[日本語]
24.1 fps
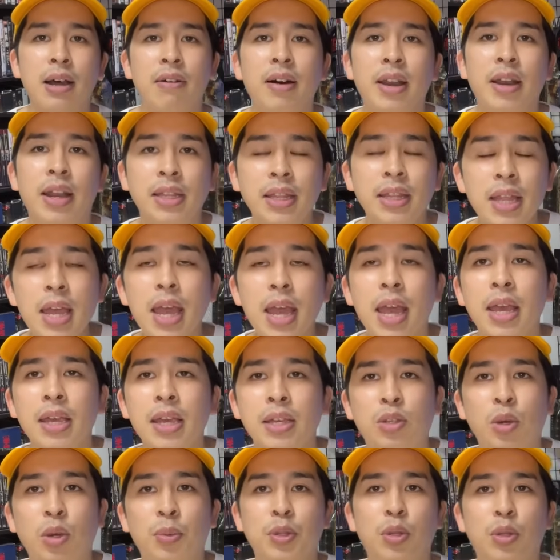現れて、
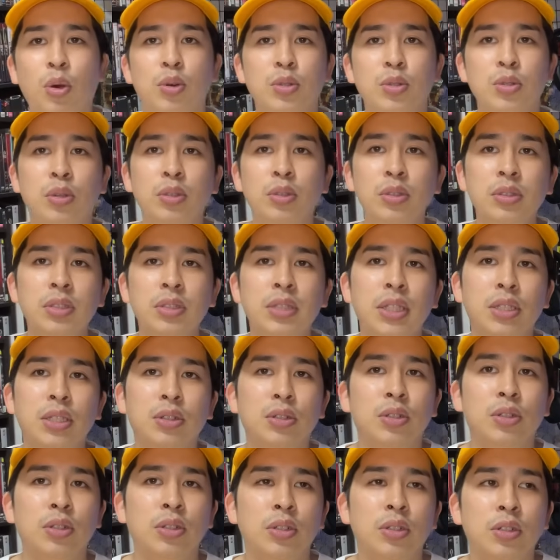人々を襲うって
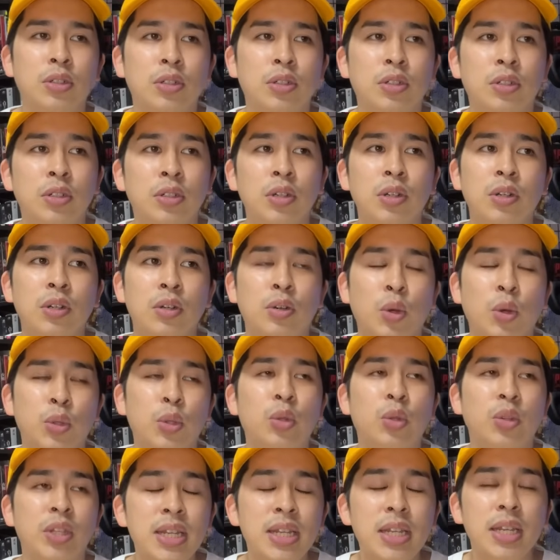いうこ
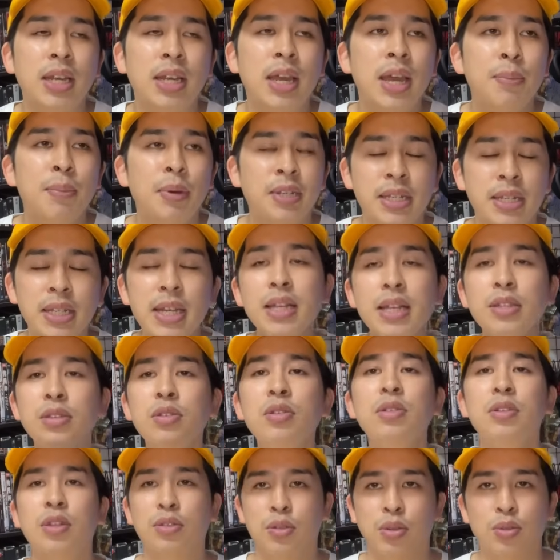とに、まあ、しや
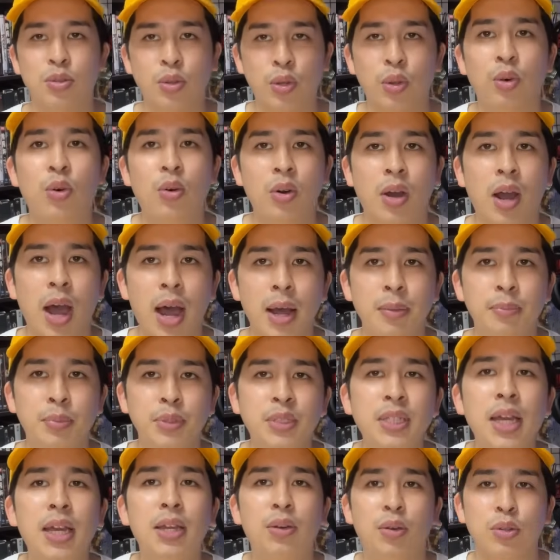すいんですよ、その方が。
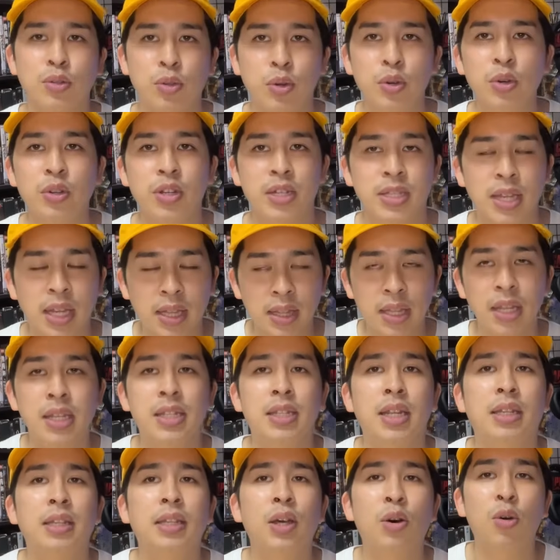舞台をそういう風に設定し
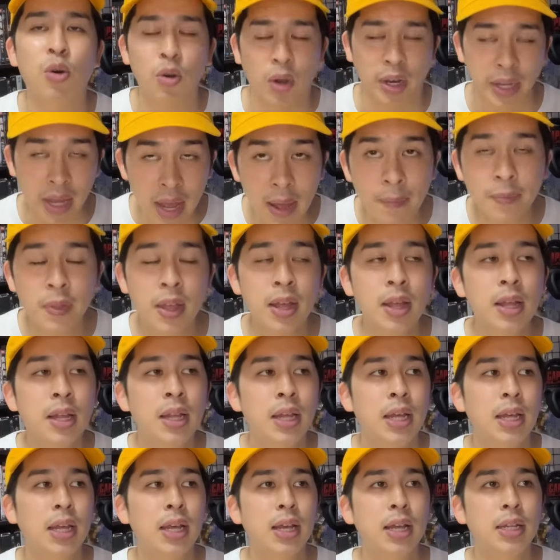ちゃった方がね。
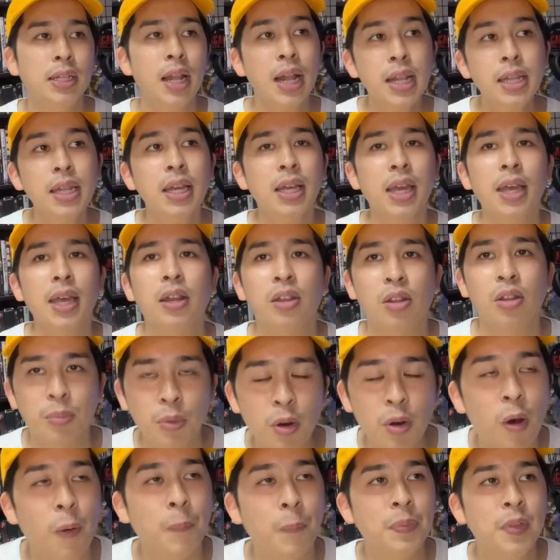えー、なんだけれど
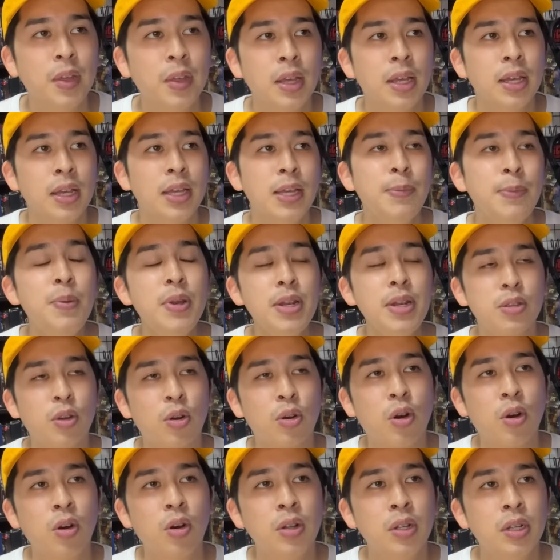も、やっぱりそ
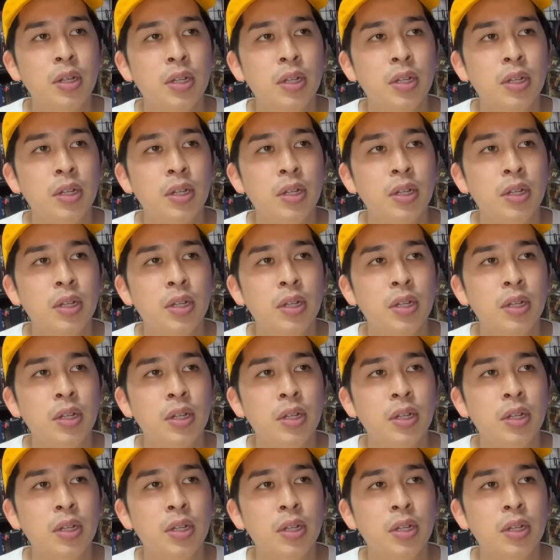の、